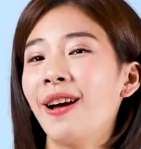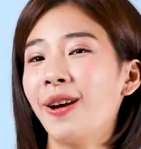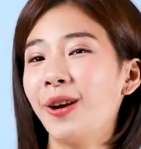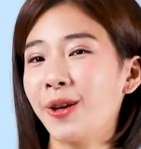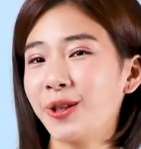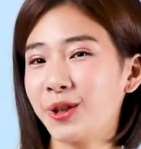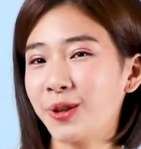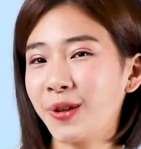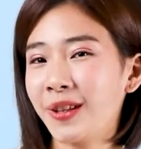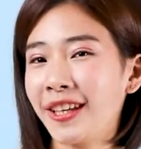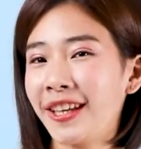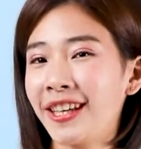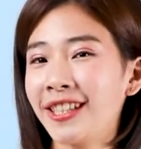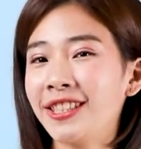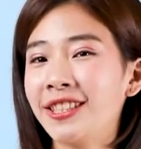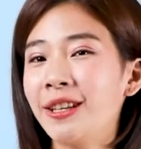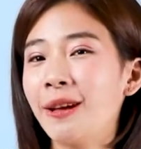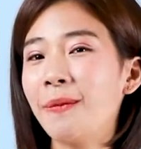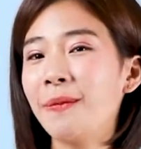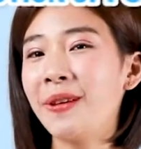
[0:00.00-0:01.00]
โลจูคิส
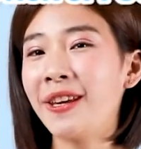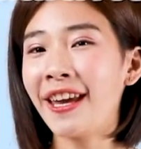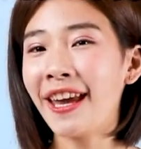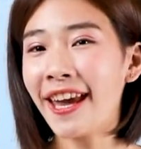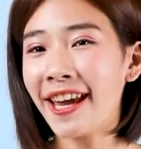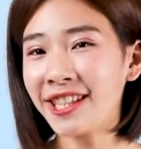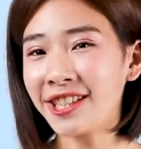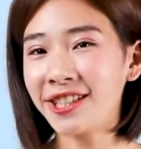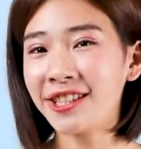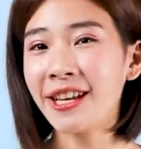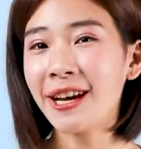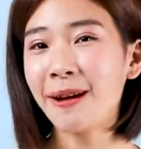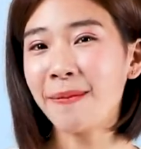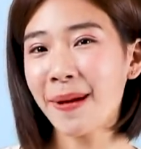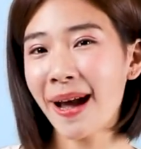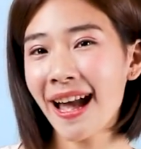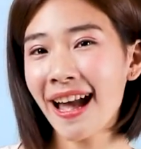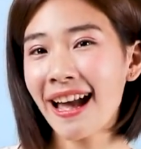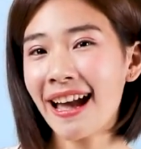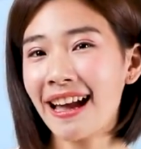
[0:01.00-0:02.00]
PH
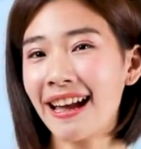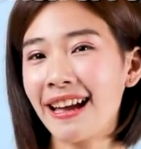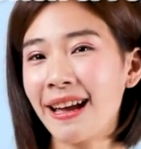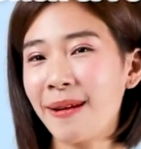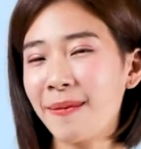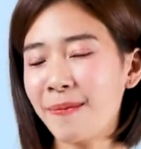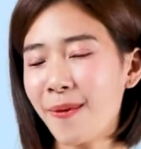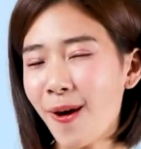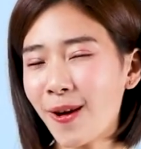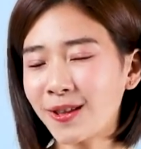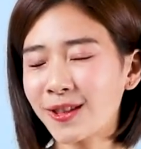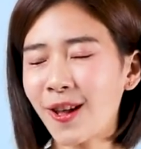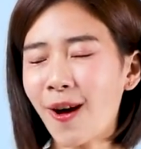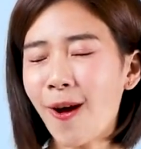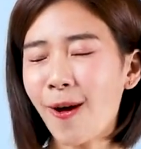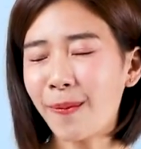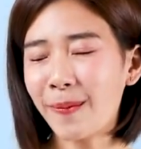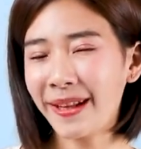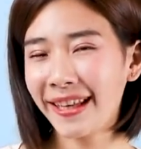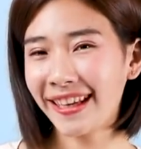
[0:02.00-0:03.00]
Derma บอกต่อ
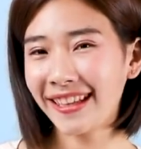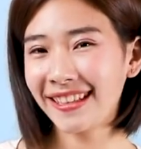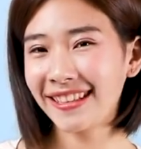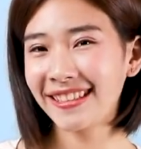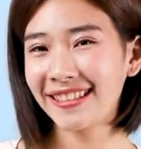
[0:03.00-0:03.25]
บริง